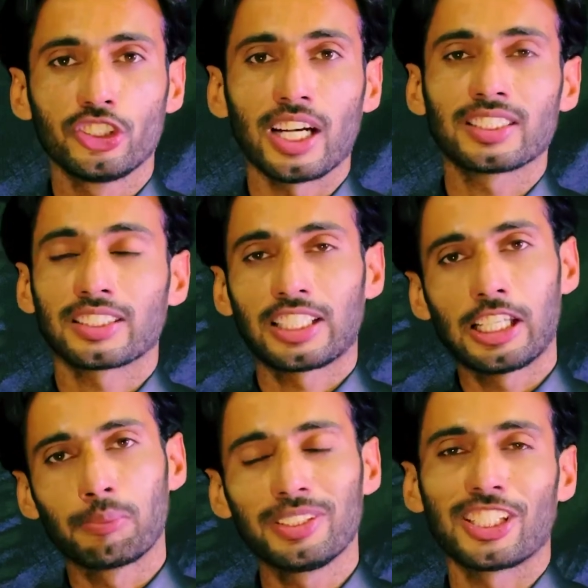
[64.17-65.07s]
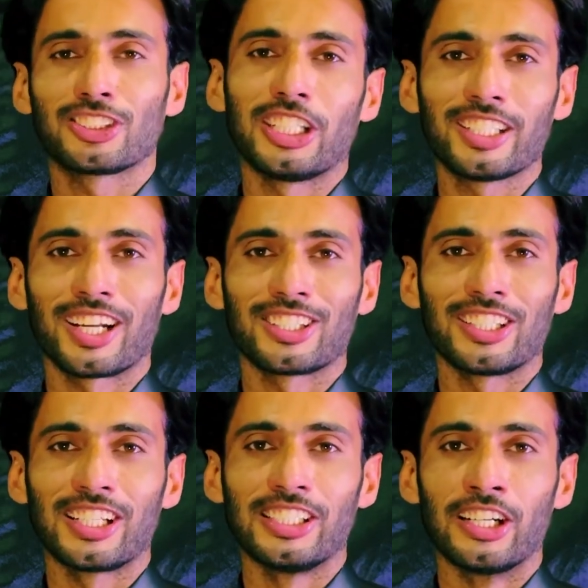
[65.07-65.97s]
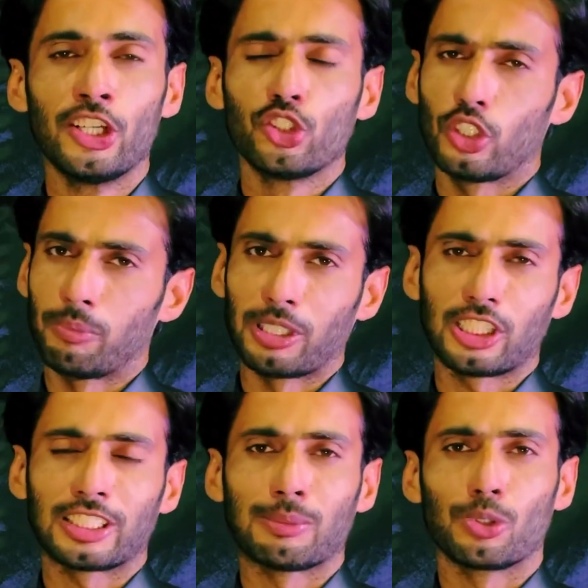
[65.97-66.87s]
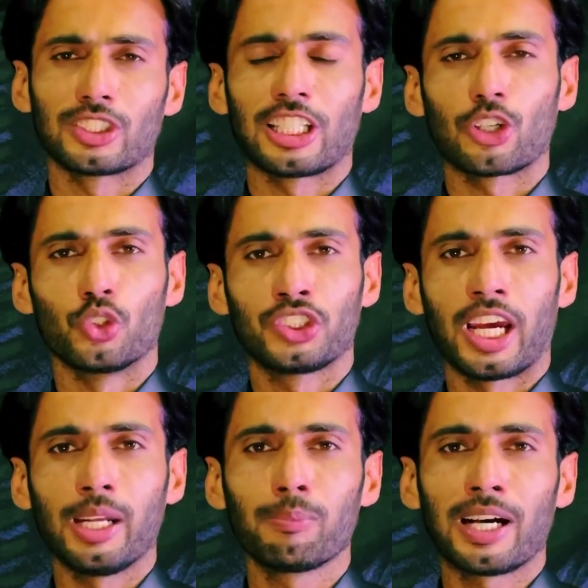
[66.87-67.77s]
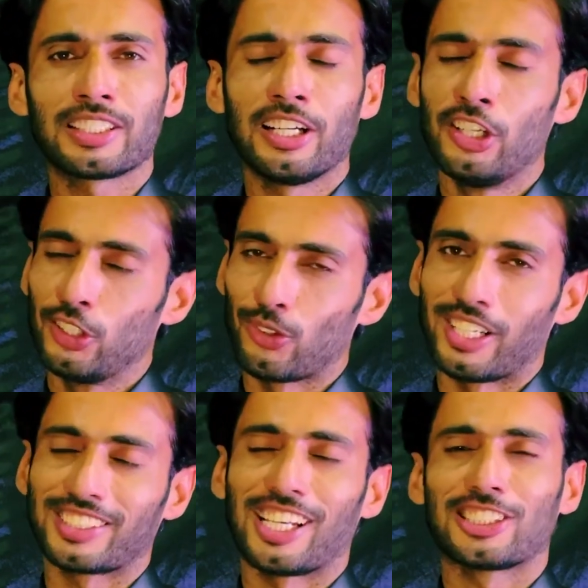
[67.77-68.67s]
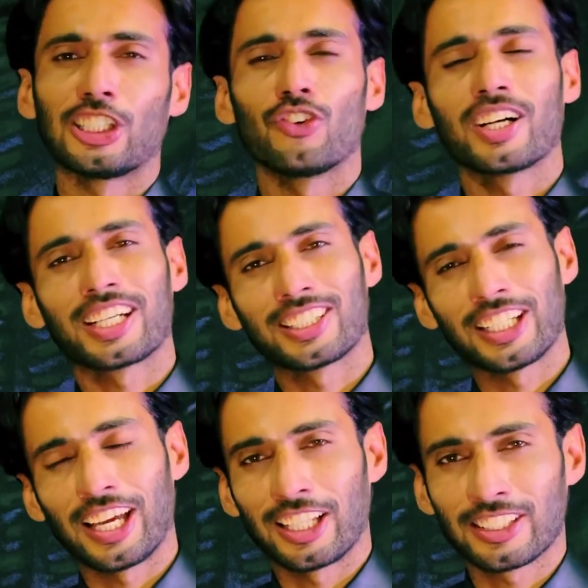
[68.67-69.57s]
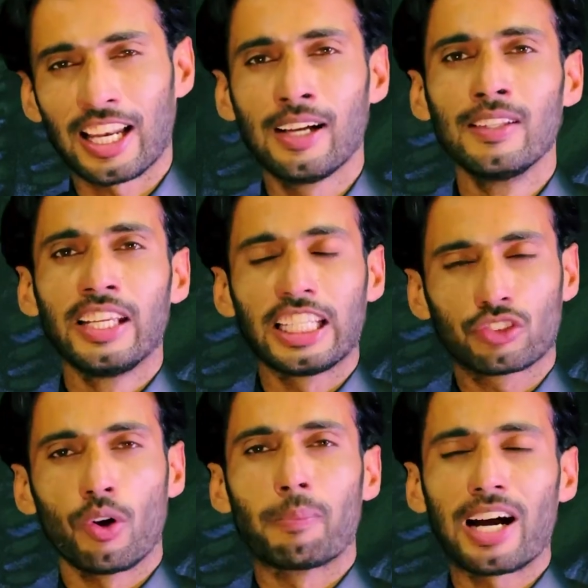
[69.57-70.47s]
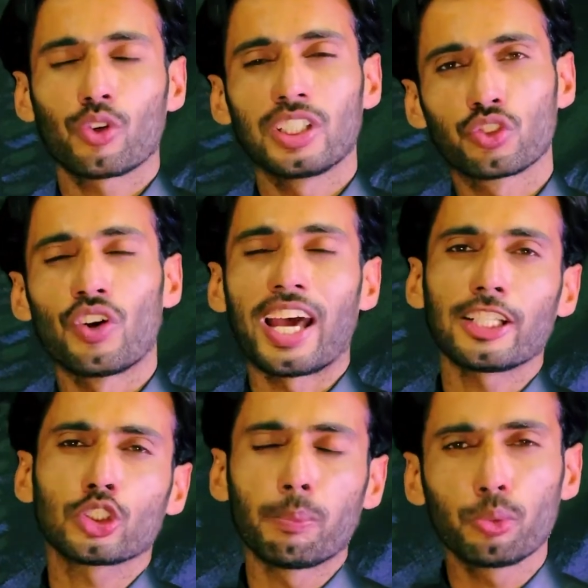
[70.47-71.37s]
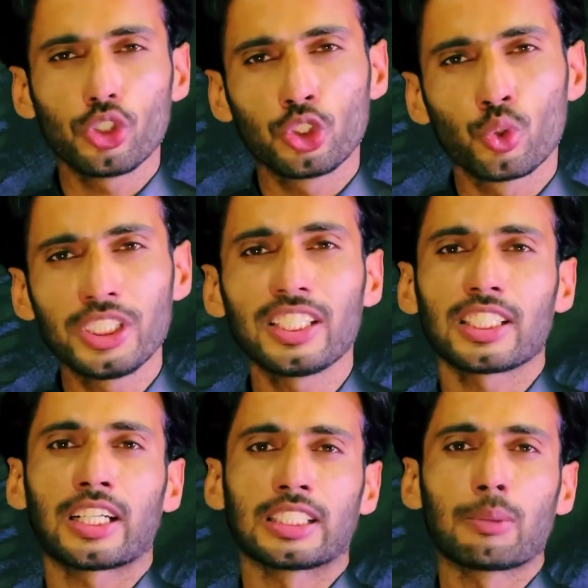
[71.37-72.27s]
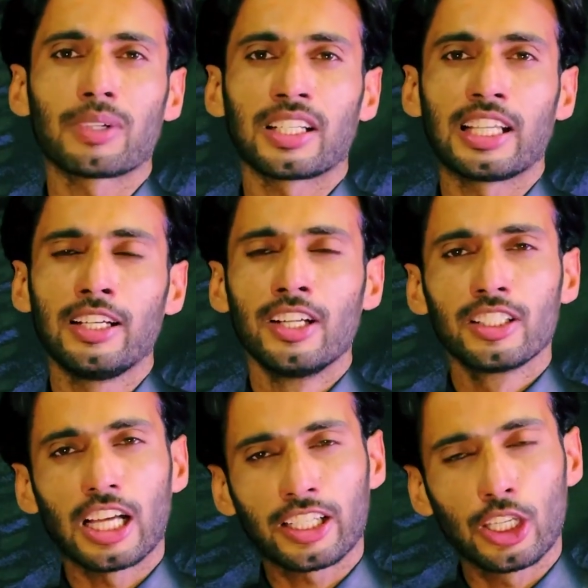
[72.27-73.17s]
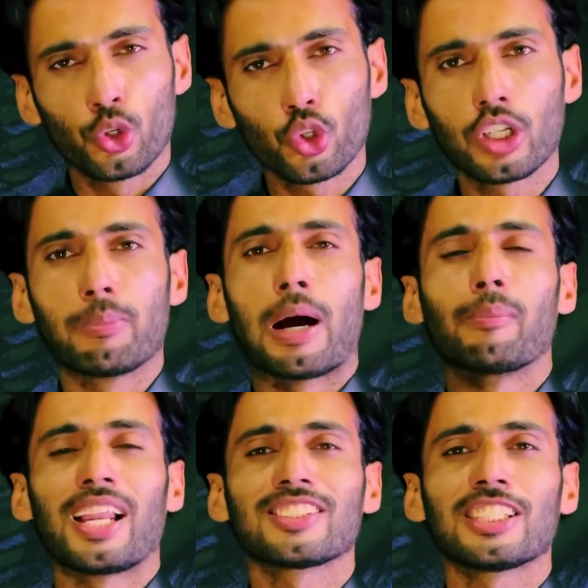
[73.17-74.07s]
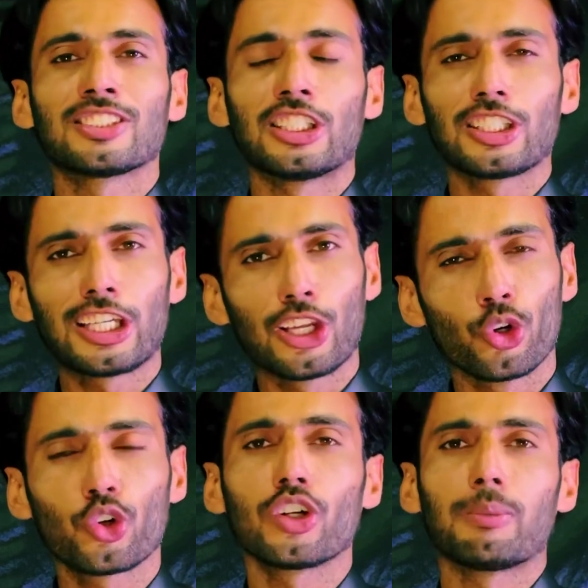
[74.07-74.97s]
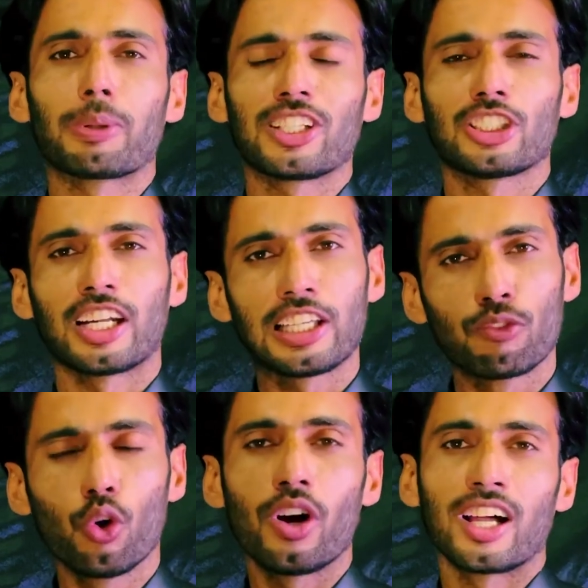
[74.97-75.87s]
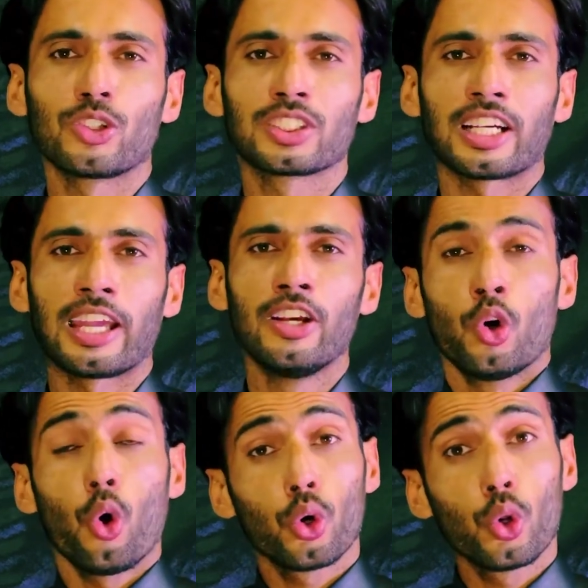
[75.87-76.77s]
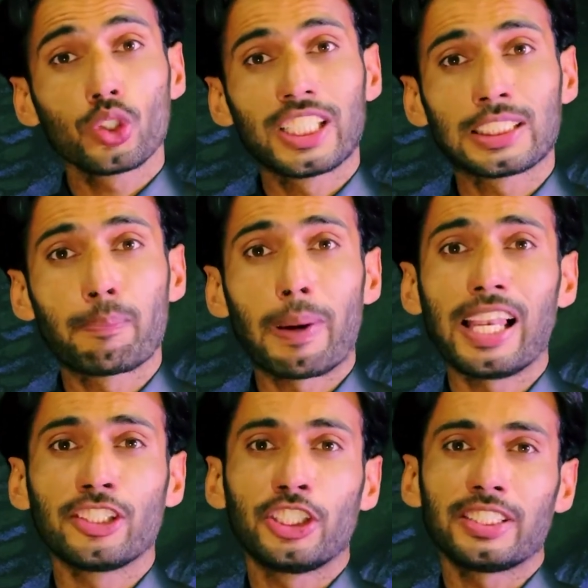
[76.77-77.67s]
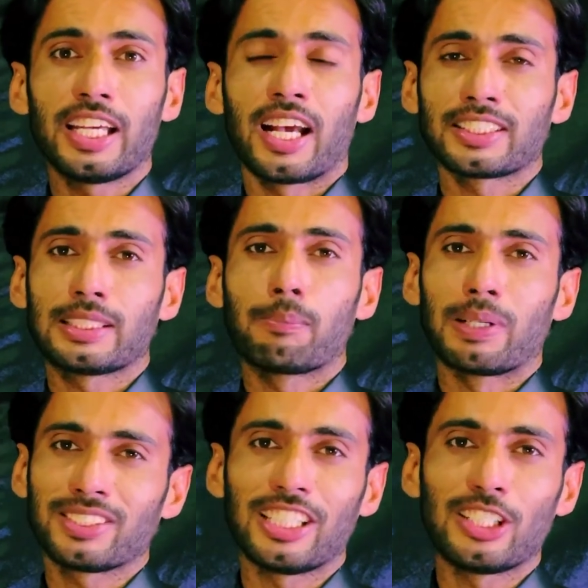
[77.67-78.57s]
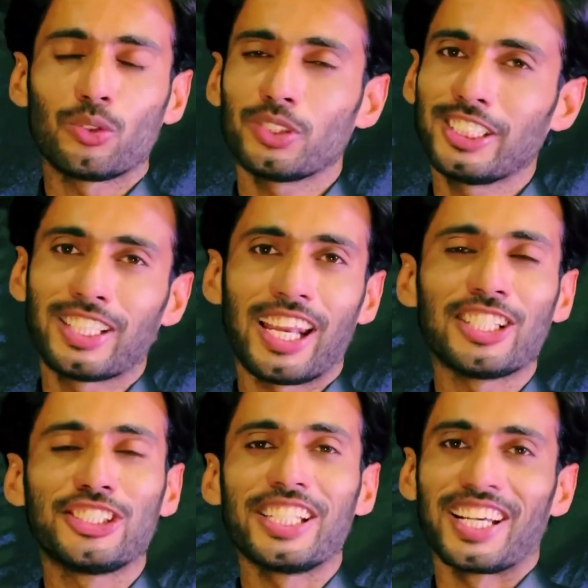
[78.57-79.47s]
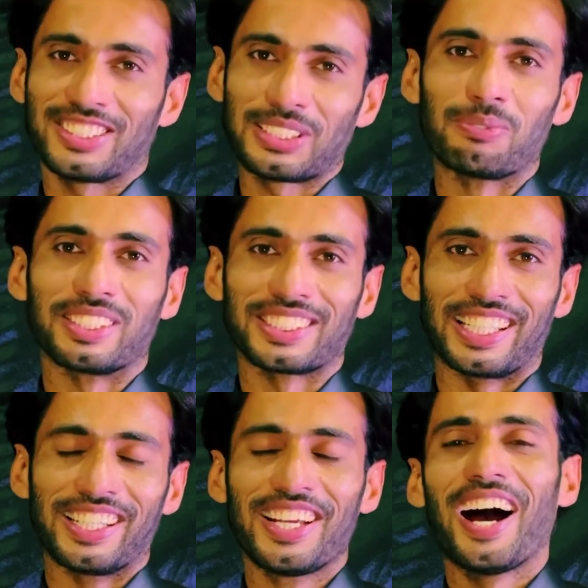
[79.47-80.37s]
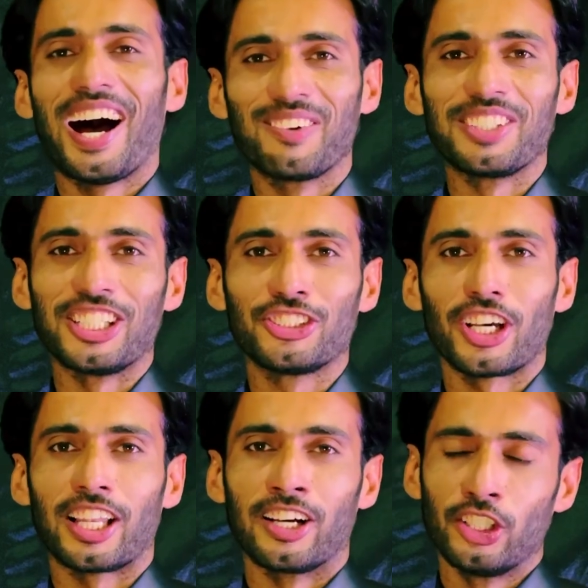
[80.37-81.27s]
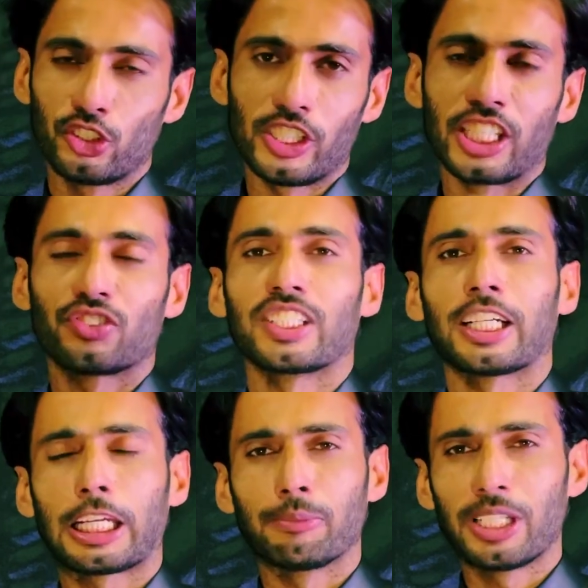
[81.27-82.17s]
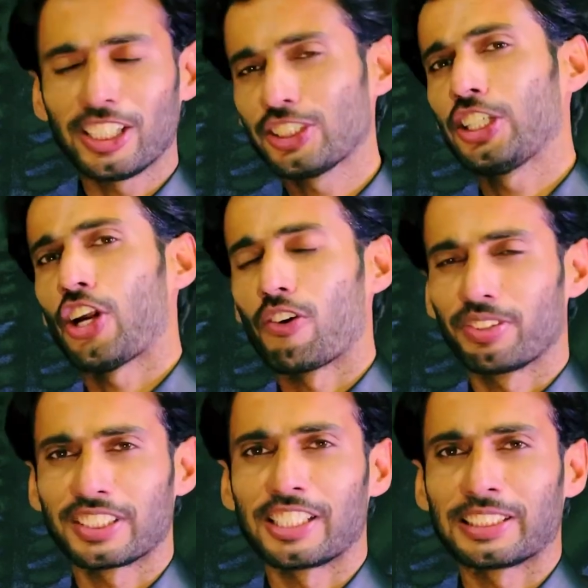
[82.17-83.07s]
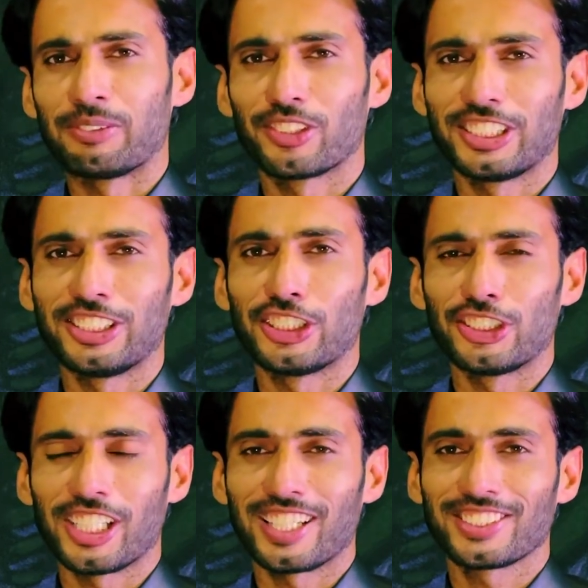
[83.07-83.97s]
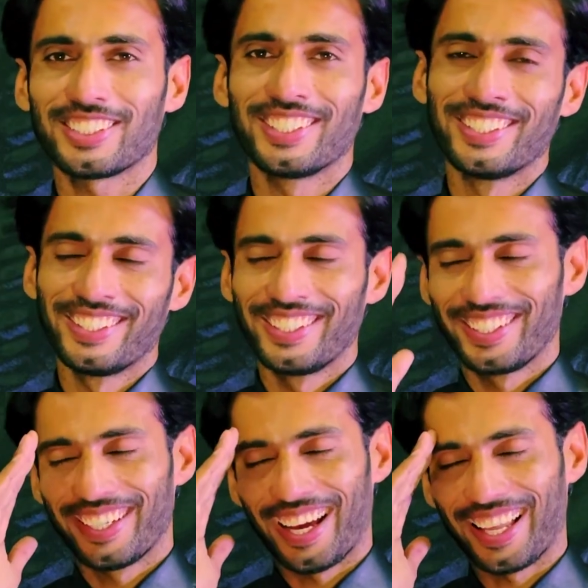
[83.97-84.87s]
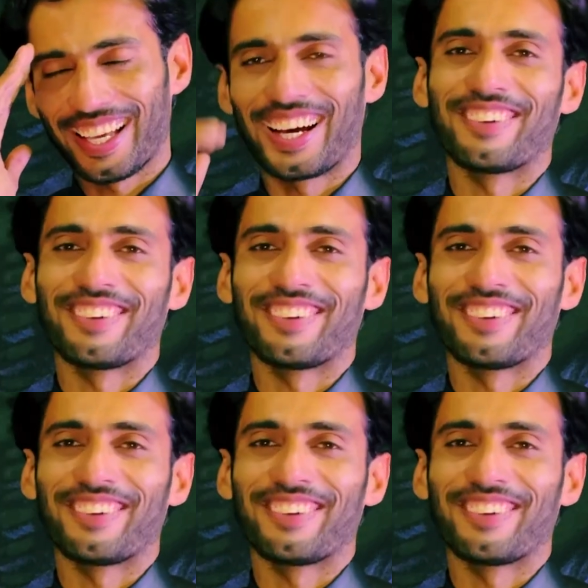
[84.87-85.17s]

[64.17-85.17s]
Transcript: जा सकते हैं ये भी तस्दीक कर दी गई है तो ये मशरे से बहुत ज़्यादा खुशाइन बात है तो अल्लाह ताली से दुआ करते हैं कि अल्लाह ताला इस वबा को इस वायरस को पूरी दुनिया से ख़त्म कर दे ताकि लोगों के मामलाते ज़िंदगियाँ लोगों की परेशानियाँ वो हल हो सकें और लोग जैसे पहले जीते हंसते बसते थे उसी तरह जिए हंसे बसें आमिन इंशाल्लाह तो ये इस वक्त की अपडेट थी राव फजल अजीम को दीजिए इजाज़त अल्लाह